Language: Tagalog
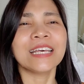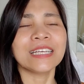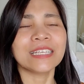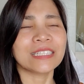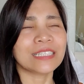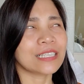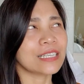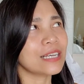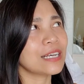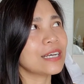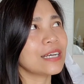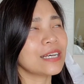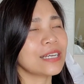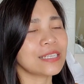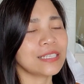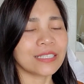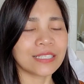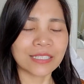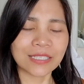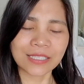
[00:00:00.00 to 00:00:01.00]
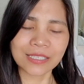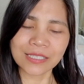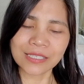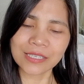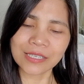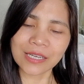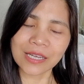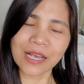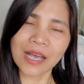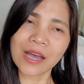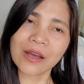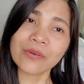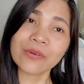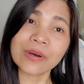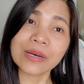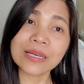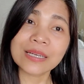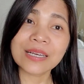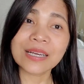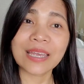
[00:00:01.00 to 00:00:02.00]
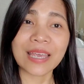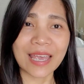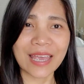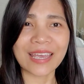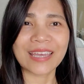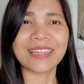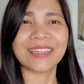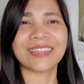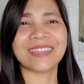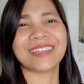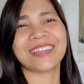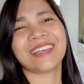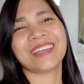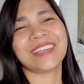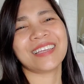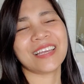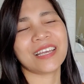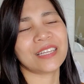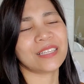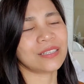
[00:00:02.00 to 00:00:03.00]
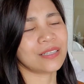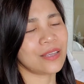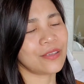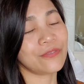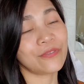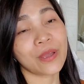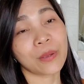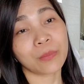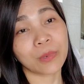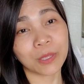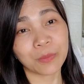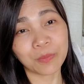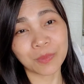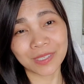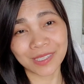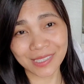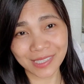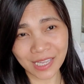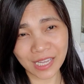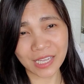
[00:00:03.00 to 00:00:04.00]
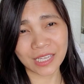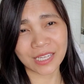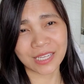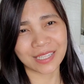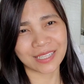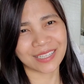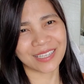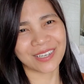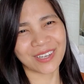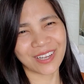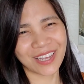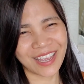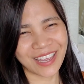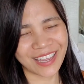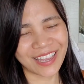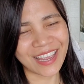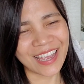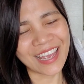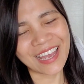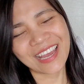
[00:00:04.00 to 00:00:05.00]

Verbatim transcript: sa Ishikawa, Ken. Ayan if I'm not mistaken. Okay.